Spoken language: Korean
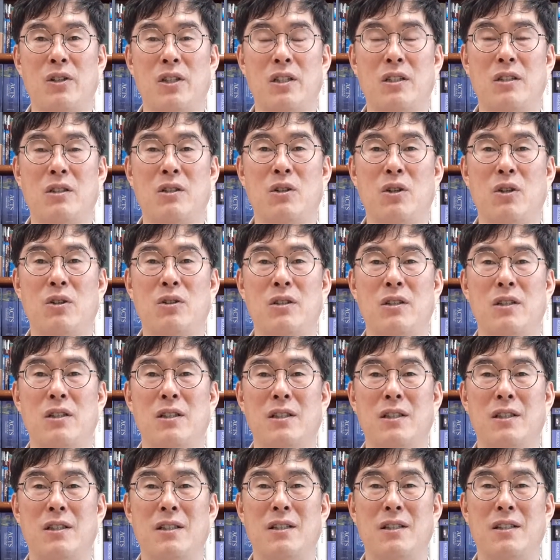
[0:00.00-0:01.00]
이는 곧
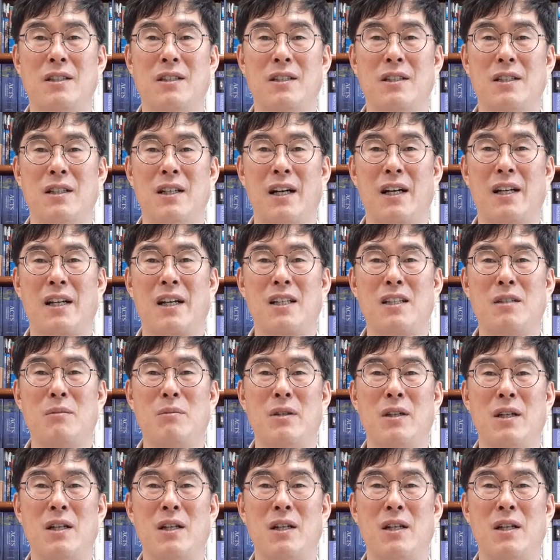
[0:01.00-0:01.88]
하나님의